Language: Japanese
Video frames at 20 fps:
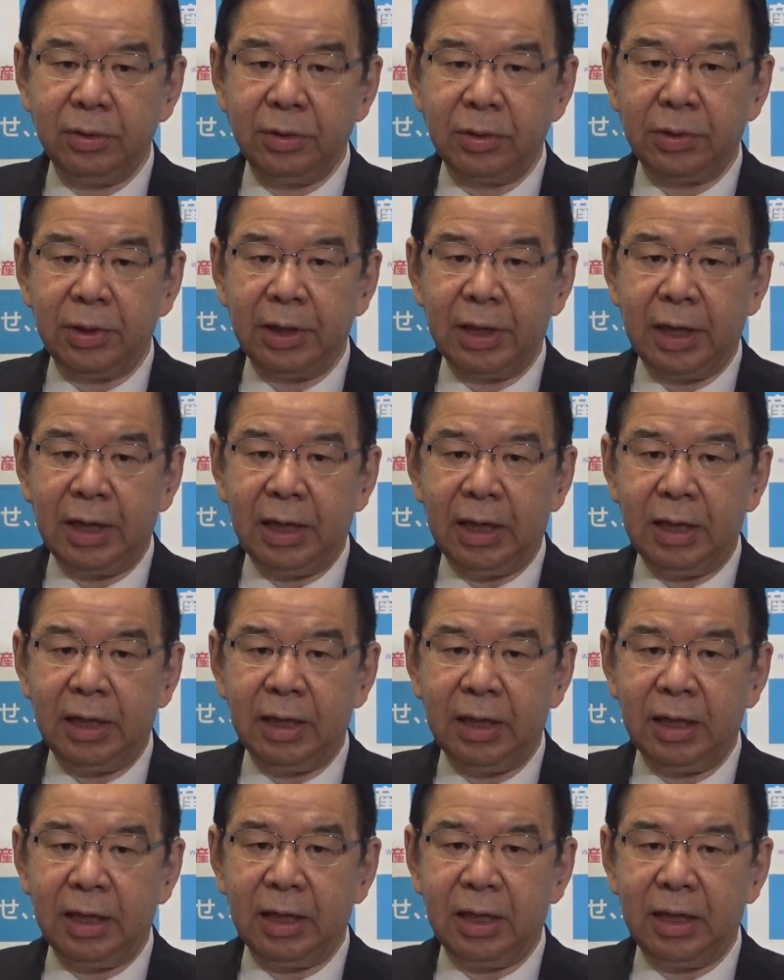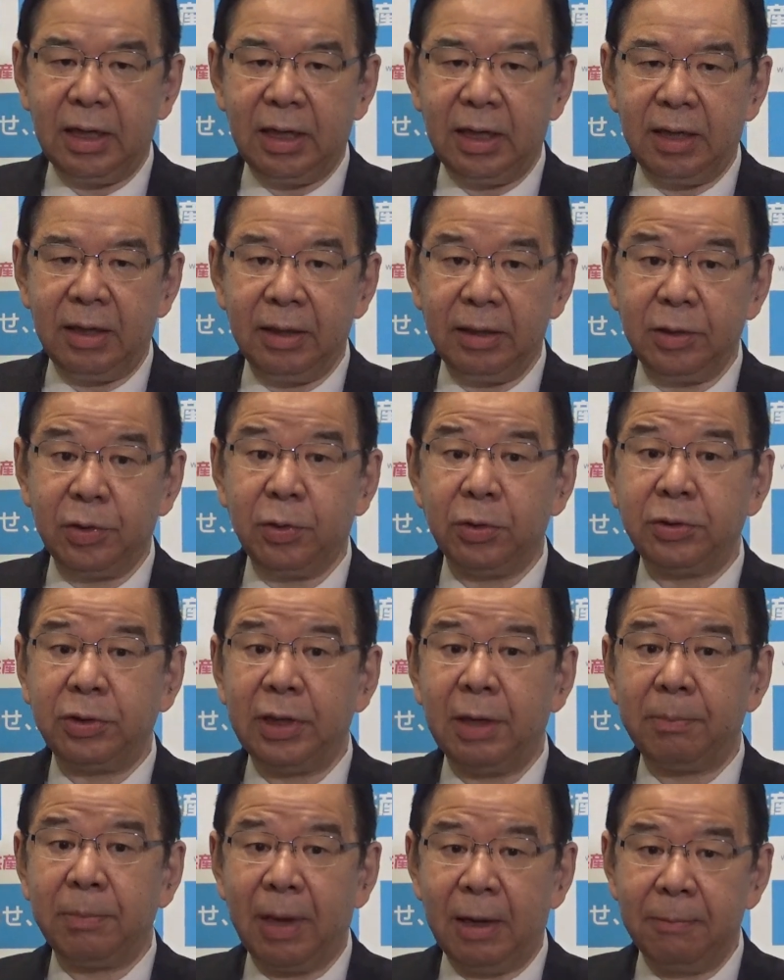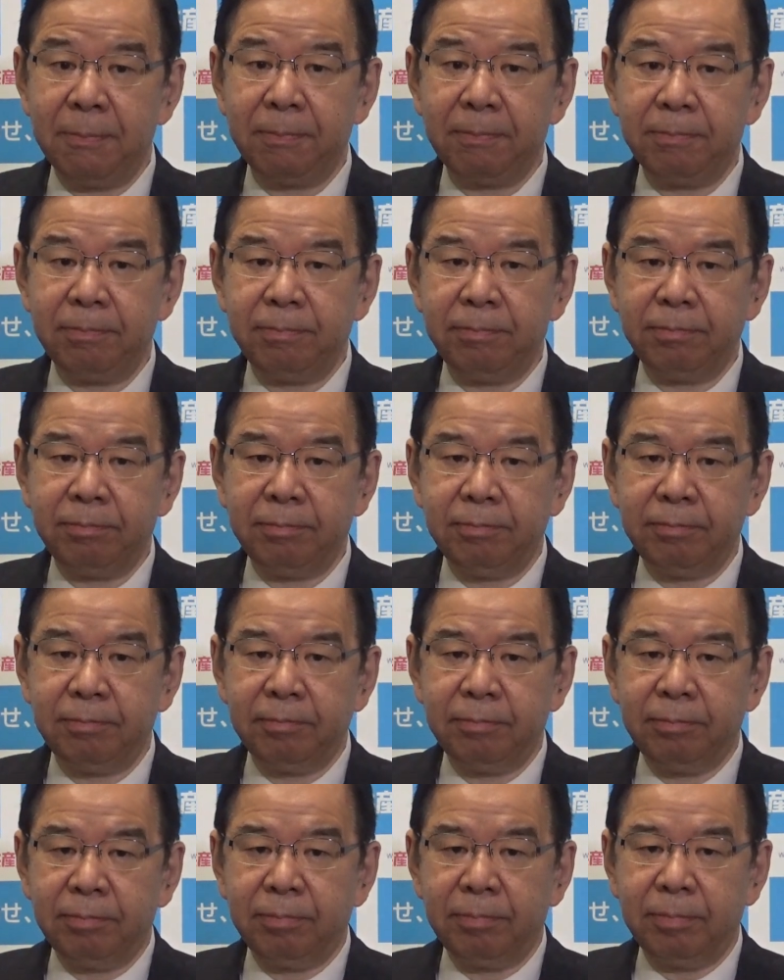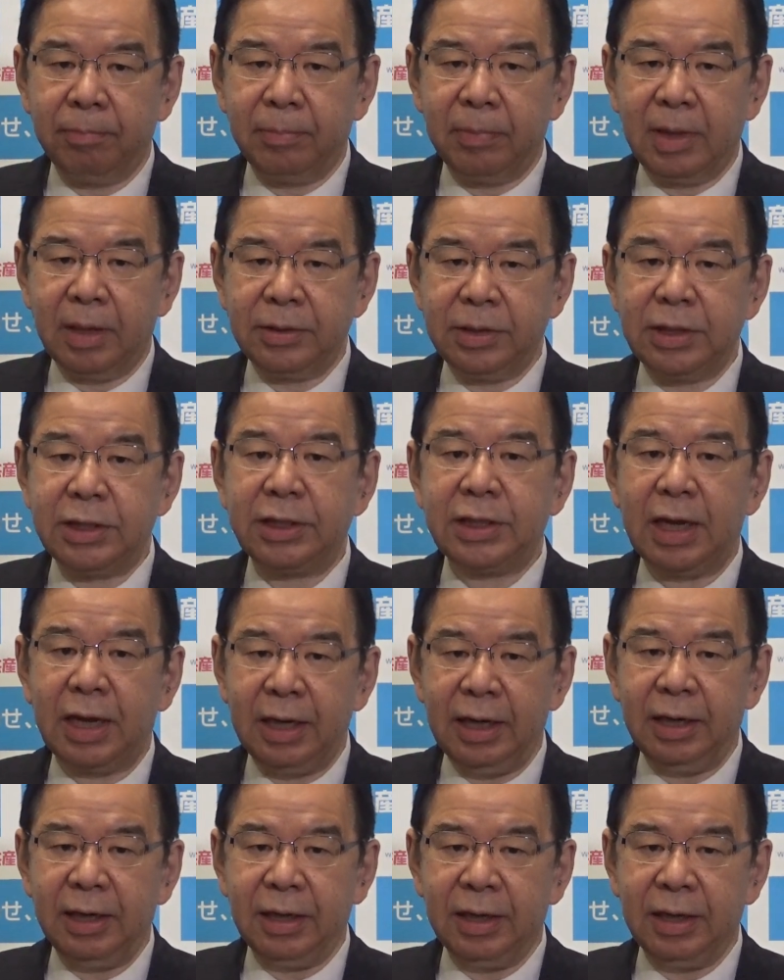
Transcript: それからあ教育現場、自治体、